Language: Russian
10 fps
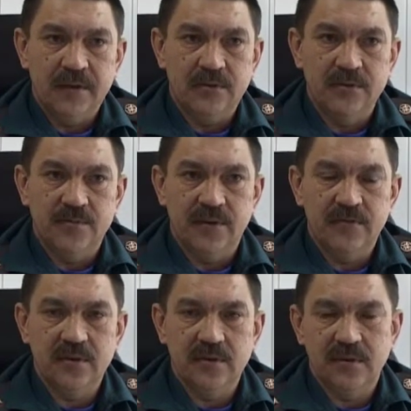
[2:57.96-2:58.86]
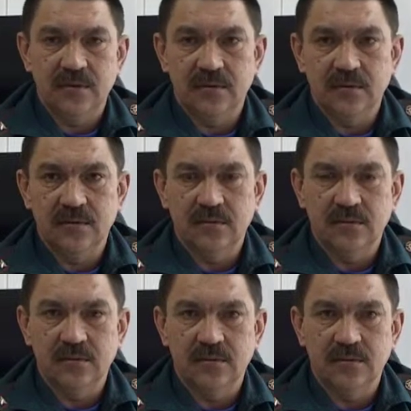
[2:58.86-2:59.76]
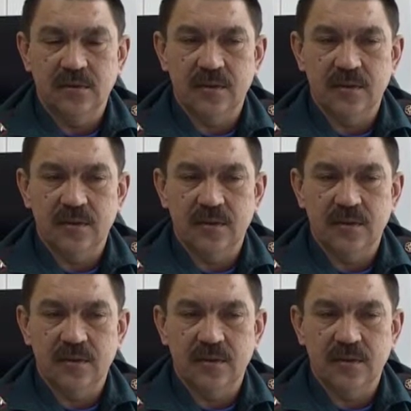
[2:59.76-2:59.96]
То есть проведены э,